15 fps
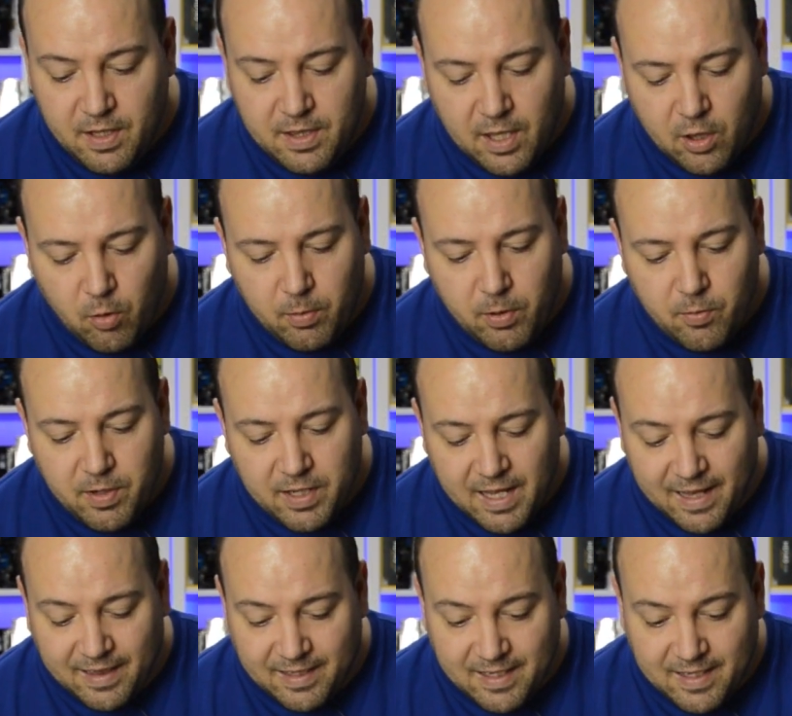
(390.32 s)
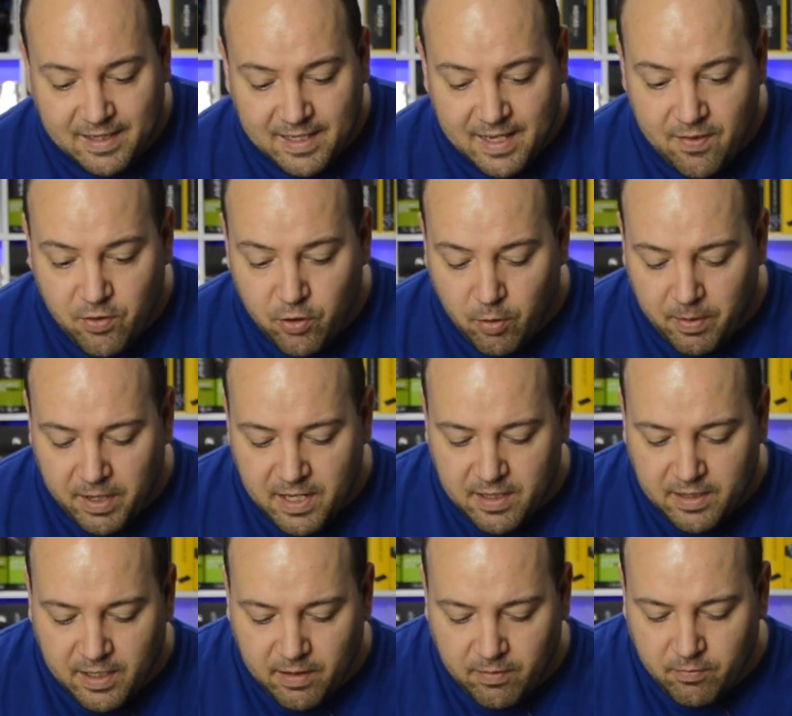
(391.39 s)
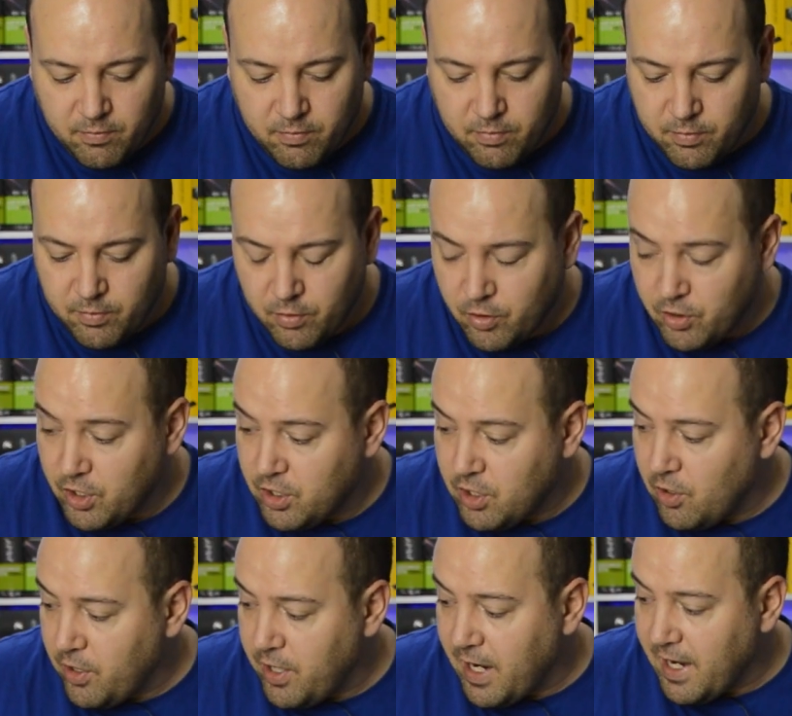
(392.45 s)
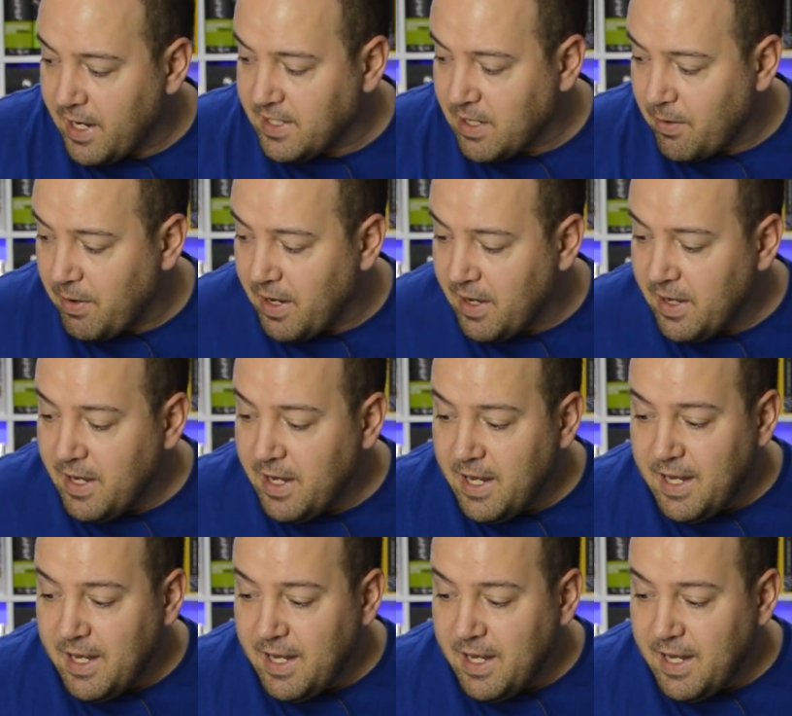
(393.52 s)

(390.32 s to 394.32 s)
de doble unidad y 120, no sé si lo llegaréis a ver,